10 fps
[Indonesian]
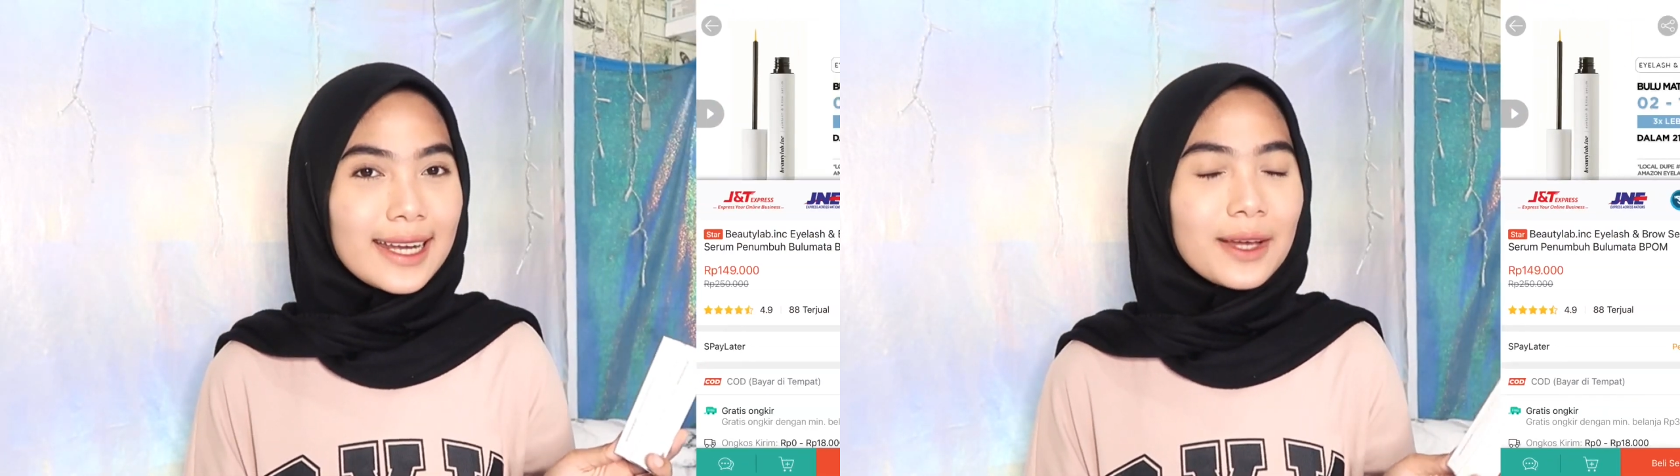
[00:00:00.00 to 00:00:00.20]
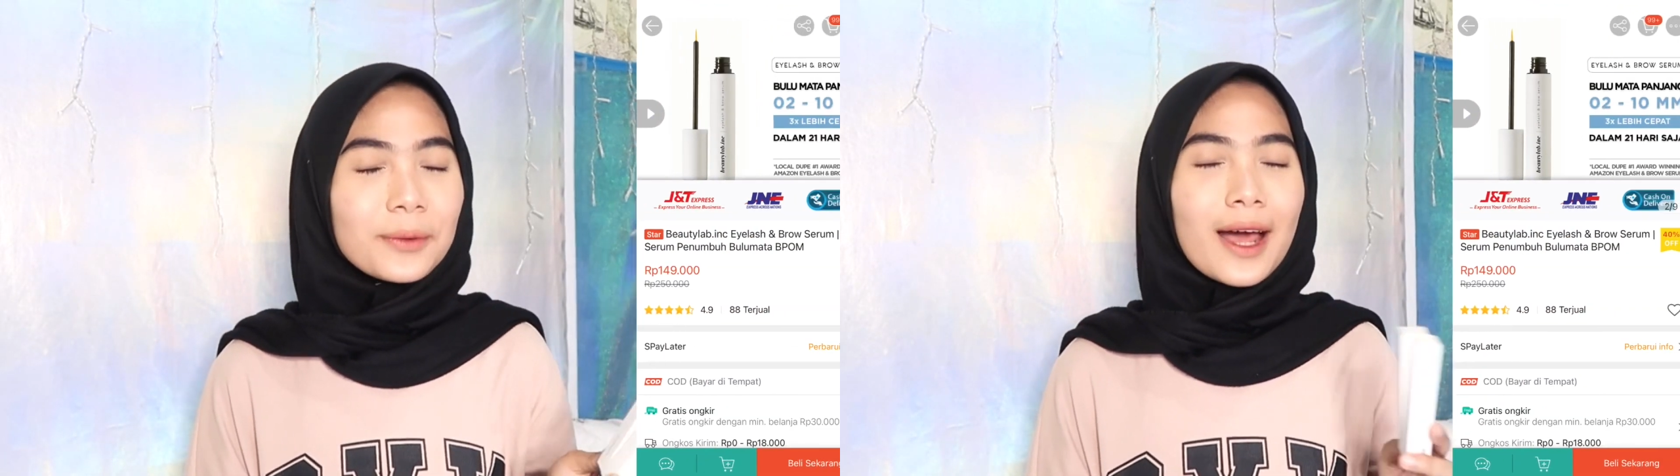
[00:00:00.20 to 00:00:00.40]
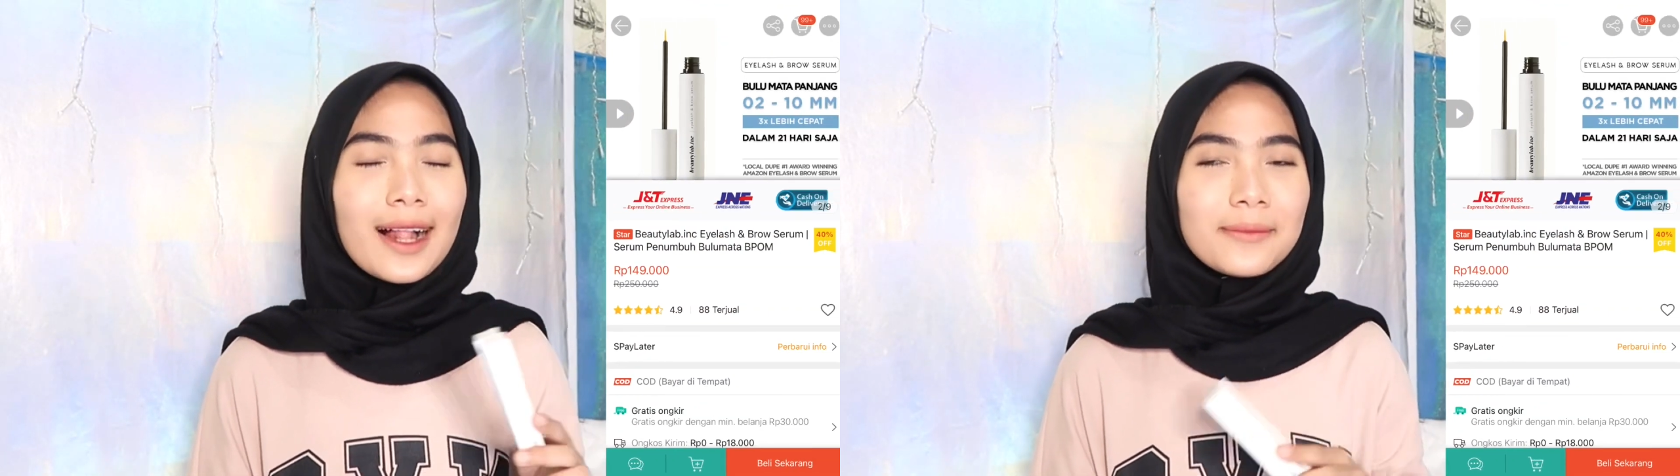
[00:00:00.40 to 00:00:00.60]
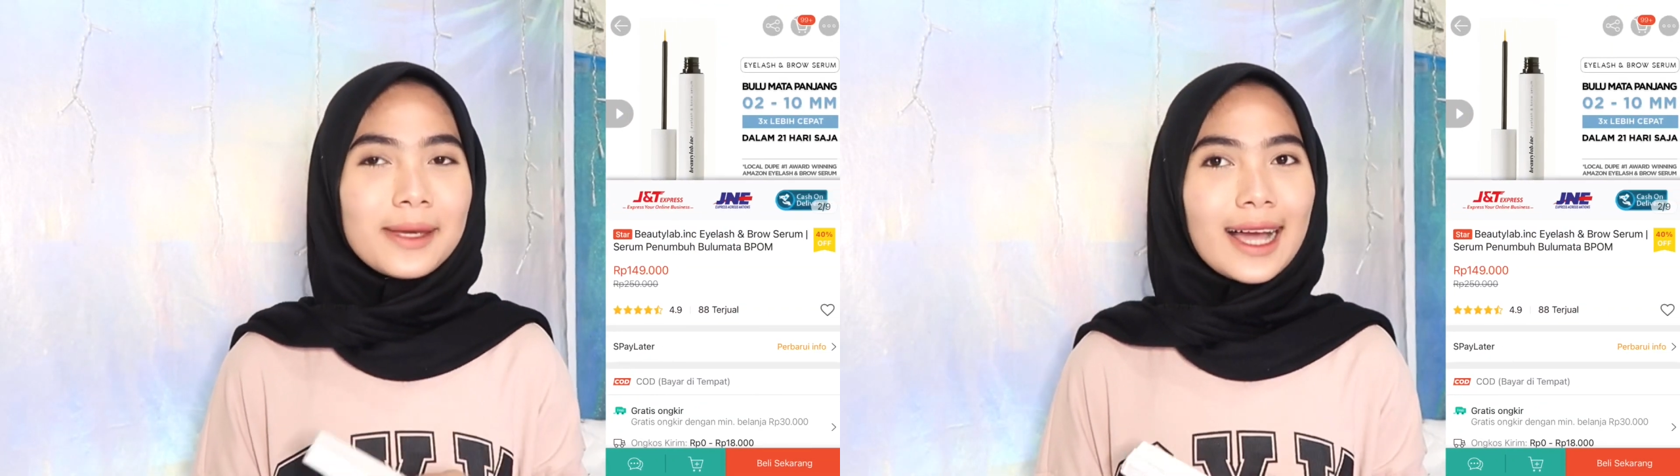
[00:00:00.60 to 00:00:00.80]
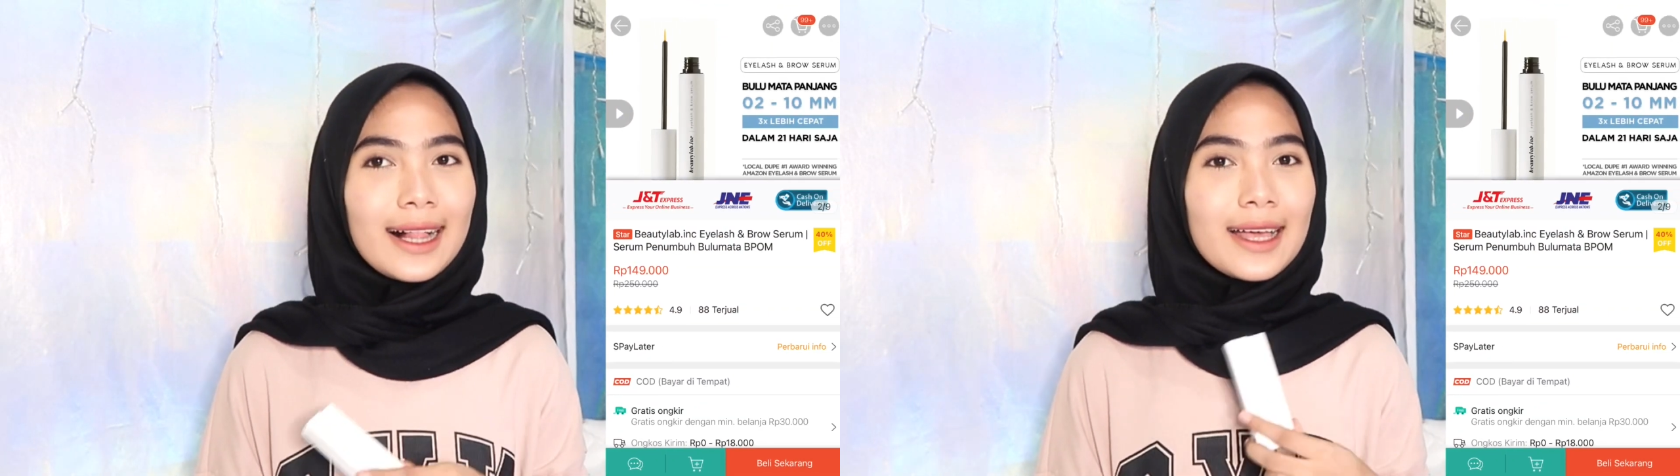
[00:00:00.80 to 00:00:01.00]
Jadi kurang
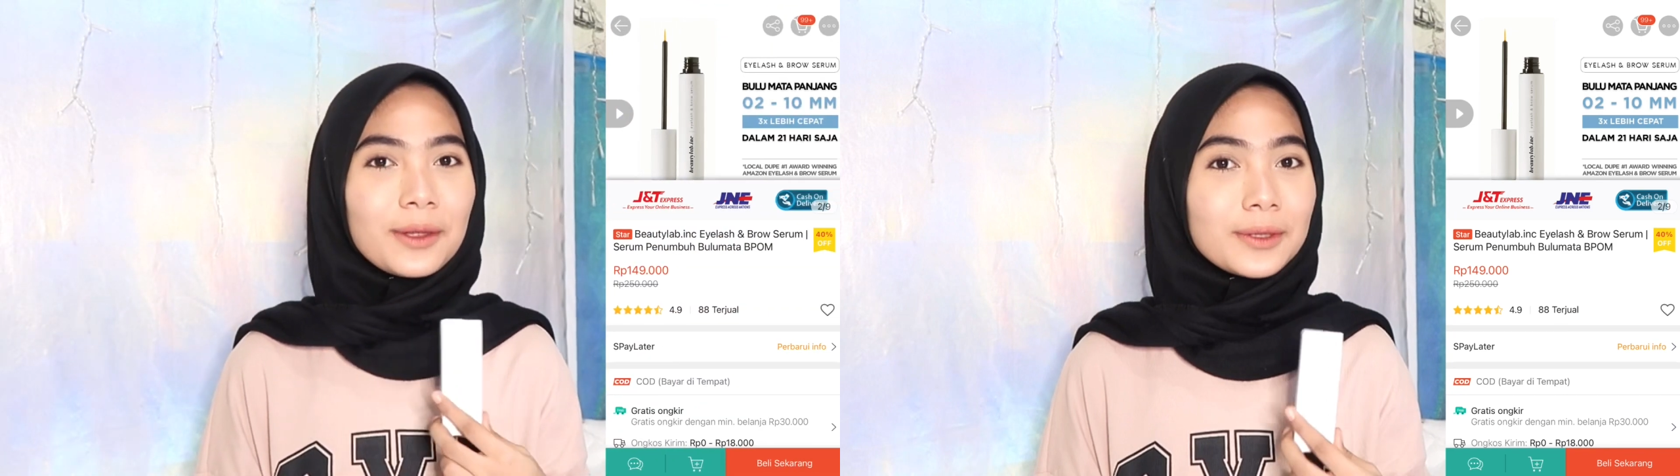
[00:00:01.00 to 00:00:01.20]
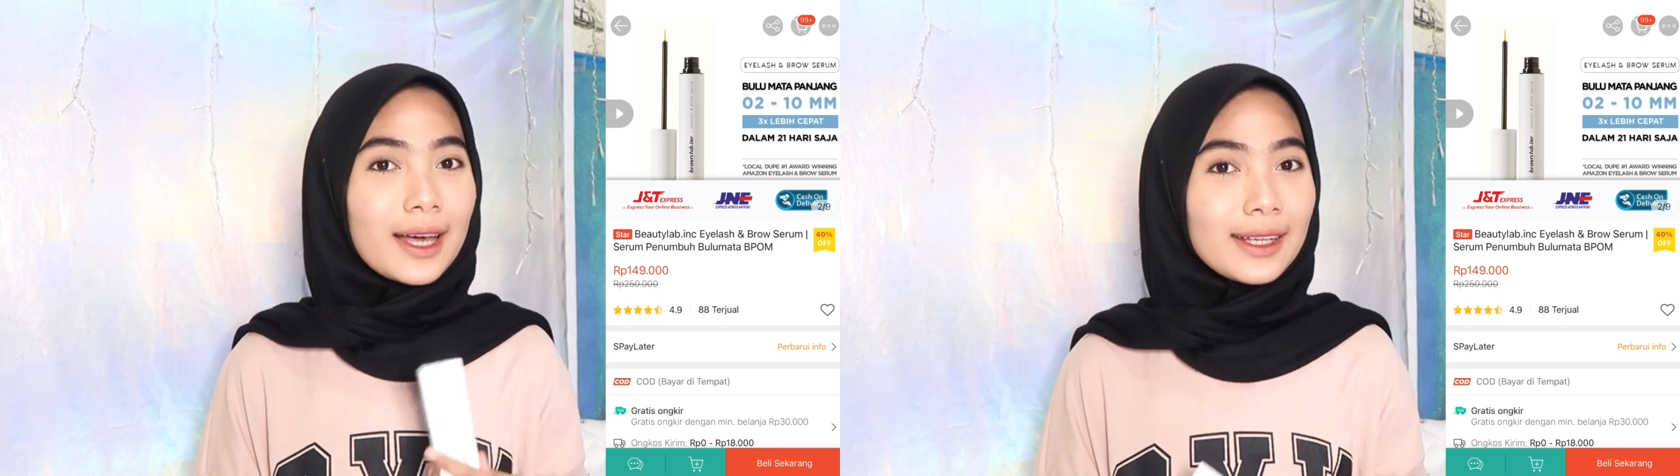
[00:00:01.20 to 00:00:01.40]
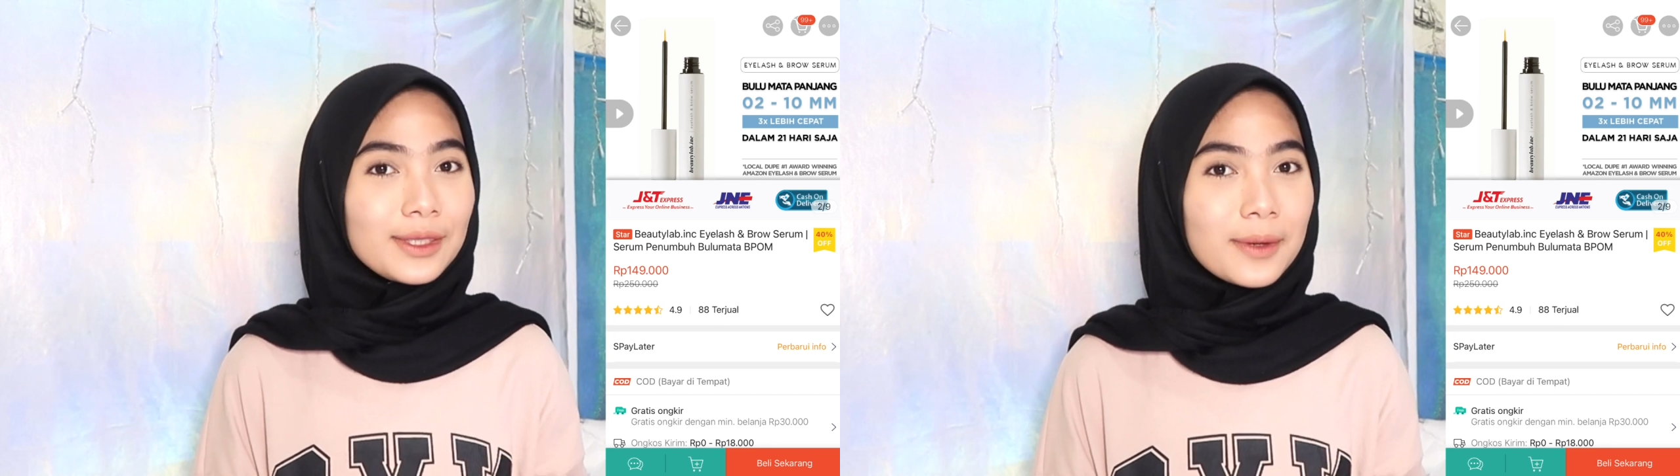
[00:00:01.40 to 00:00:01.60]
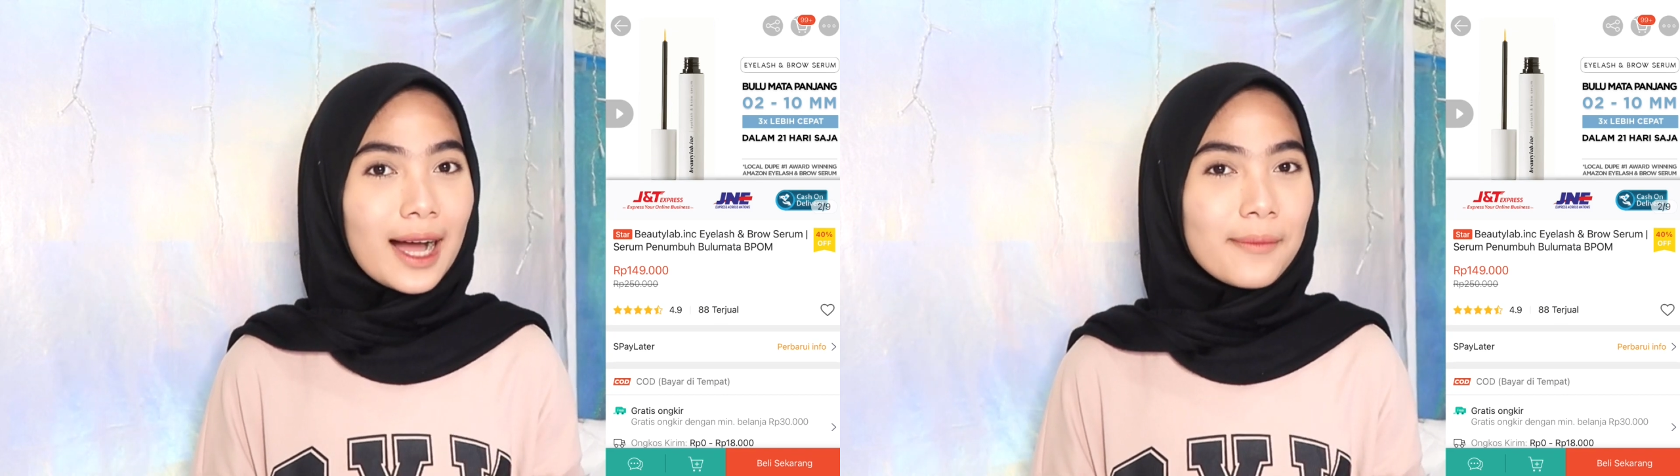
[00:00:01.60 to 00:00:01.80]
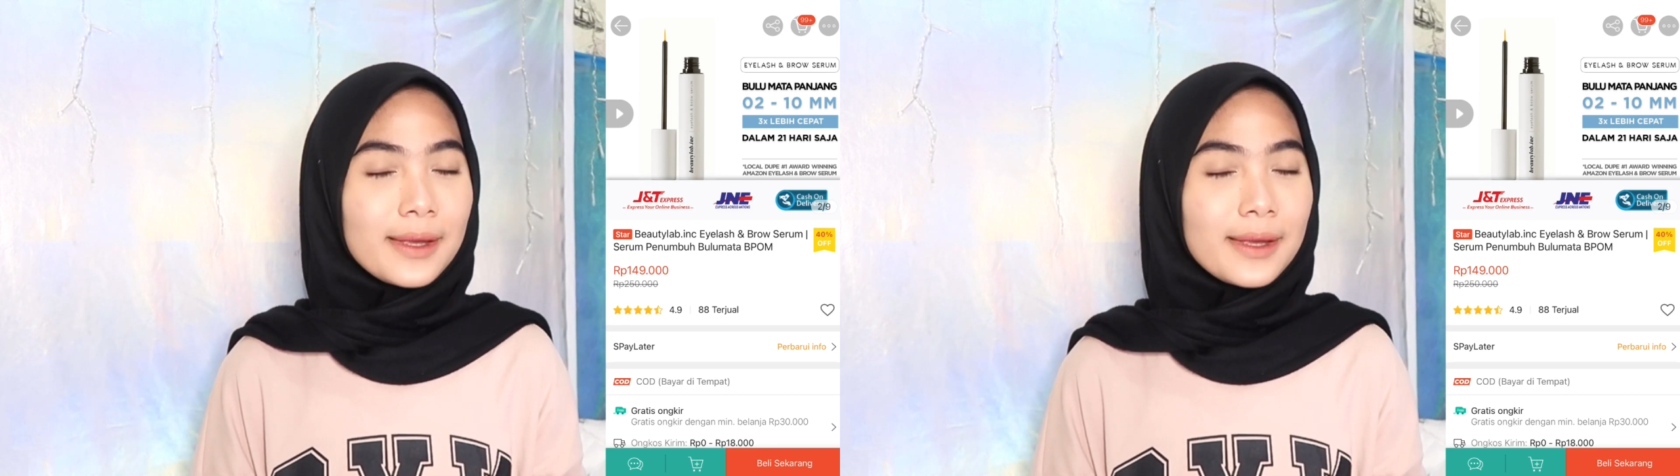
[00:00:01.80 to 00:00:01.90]
lebih kalian tuh sehari cuma